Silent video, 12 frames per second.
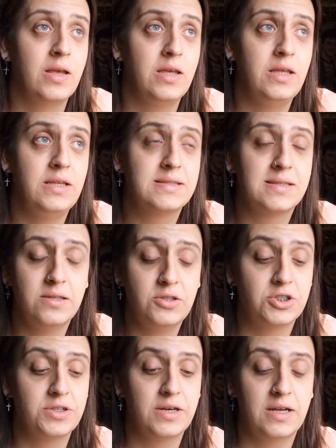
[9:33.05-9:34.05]
И
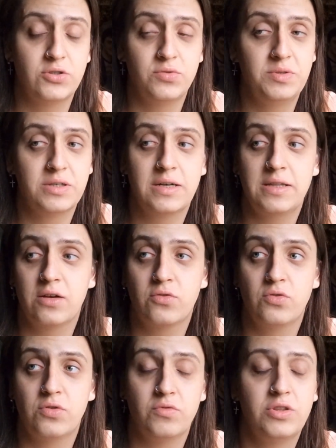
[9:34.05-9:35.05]
слышно, особенно когда
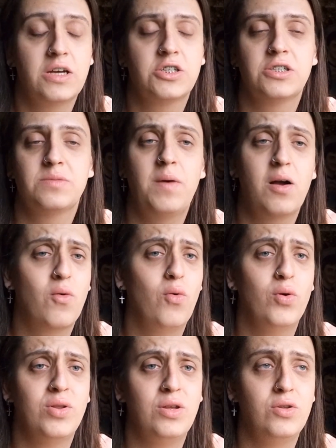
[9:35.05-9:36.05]
кто-то вот даже
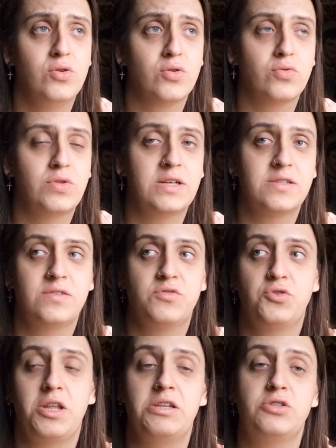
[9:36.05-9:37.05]
спокойно идет, у
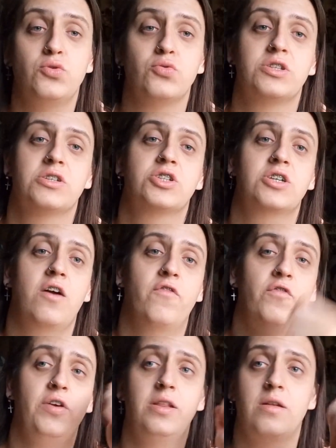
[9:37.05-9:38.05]
нас трясутся
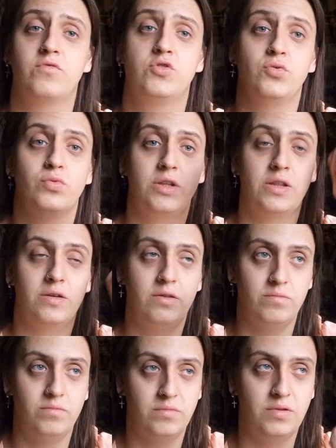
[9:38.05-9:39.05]
шкафы, там все вот это
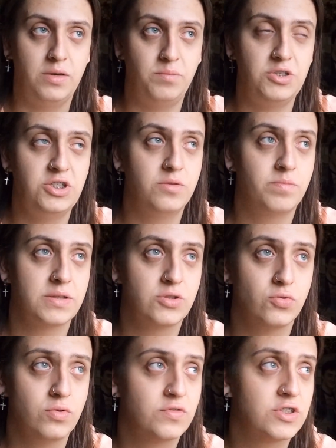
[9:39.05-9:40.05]
дребезжит
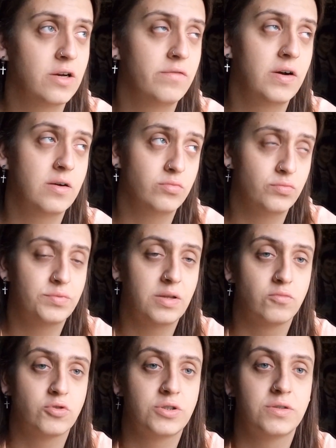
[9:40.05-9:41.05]
посуду в шкафах, ну,
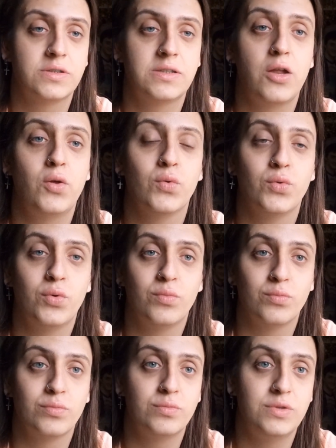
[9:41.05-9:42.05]
потому что старье,
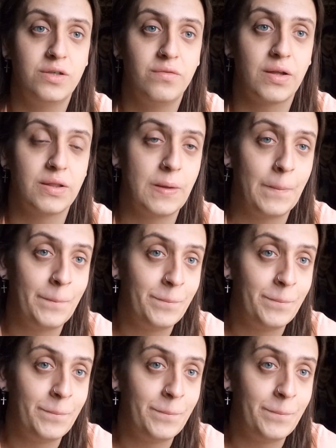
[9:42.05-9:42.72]
дом деревянный.